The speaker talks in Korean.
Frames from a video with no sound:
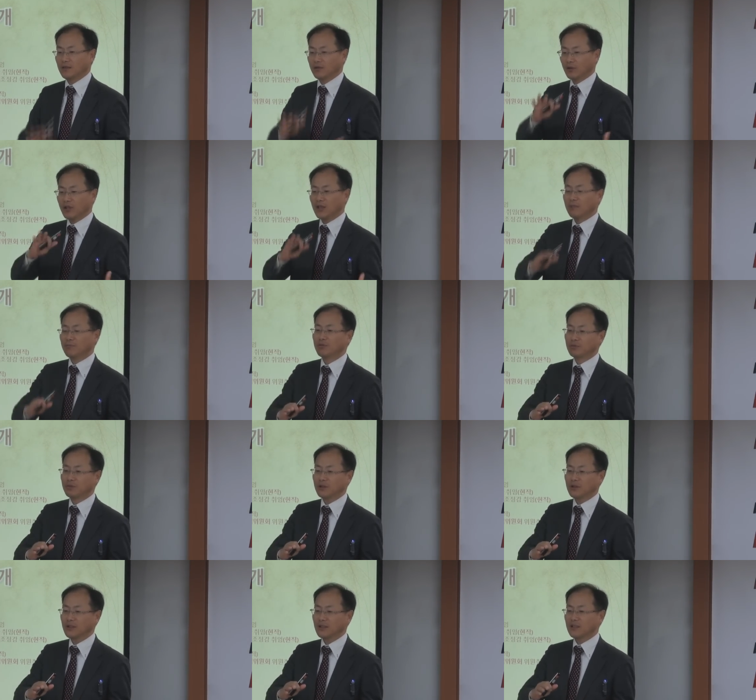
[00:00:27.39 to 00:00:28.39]
소개한
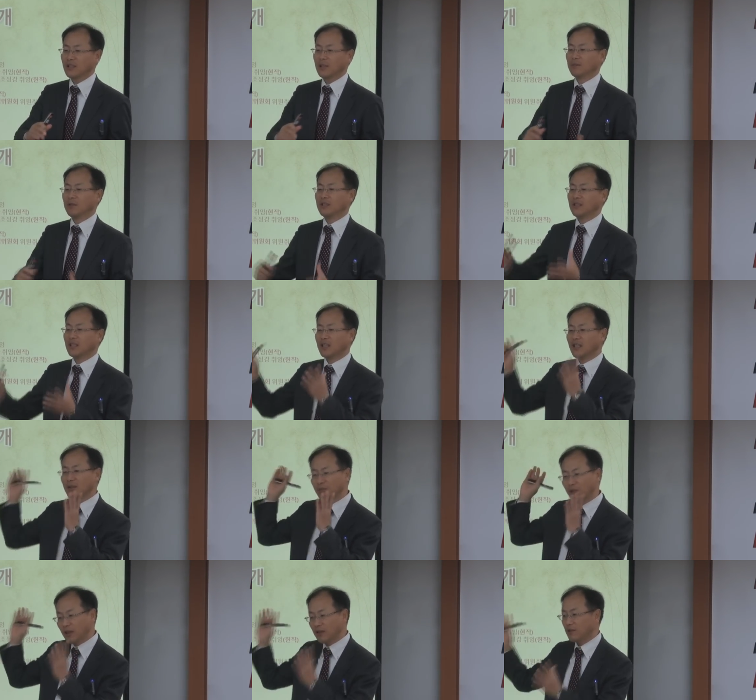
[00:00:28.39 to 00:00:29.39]
부분, 그 다음에 제가
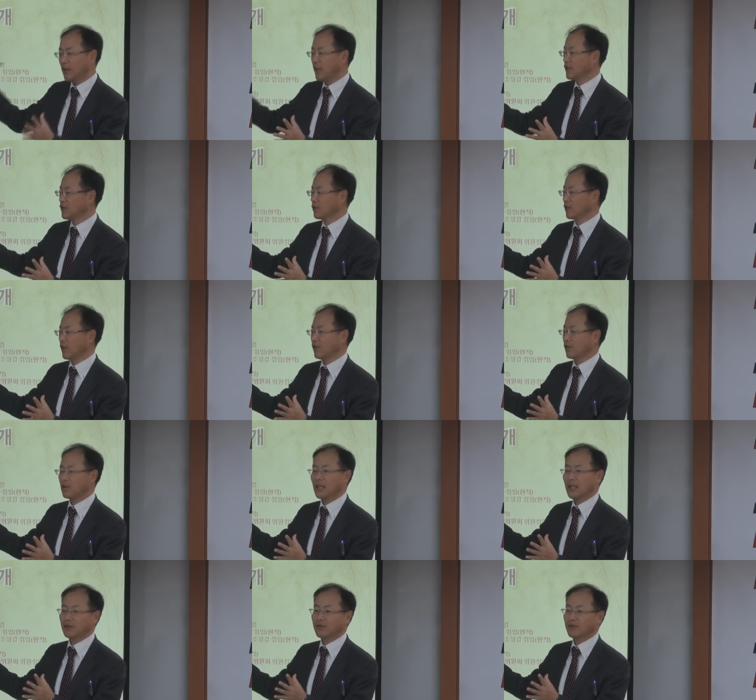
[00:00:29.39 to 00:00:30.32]
일본에서 행정개혁을